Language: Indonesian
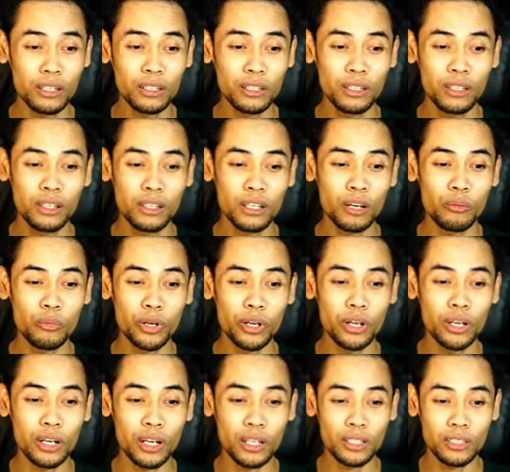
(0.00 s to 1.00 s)
kemudian
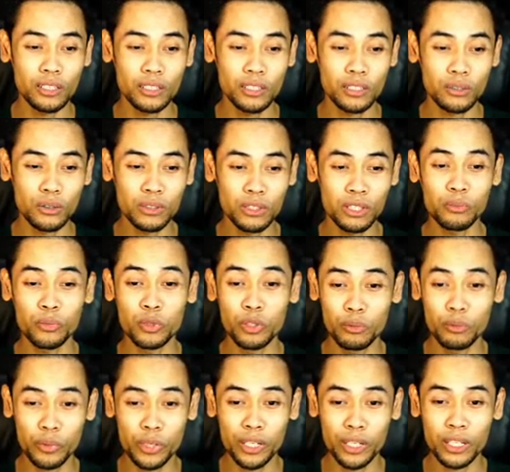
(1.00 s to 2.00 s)
largest content full
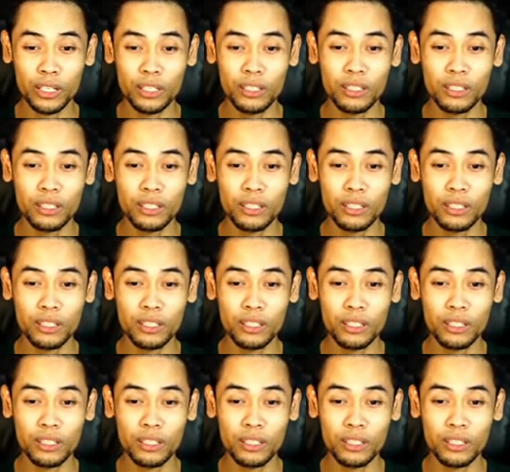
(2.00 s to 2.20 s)
paint,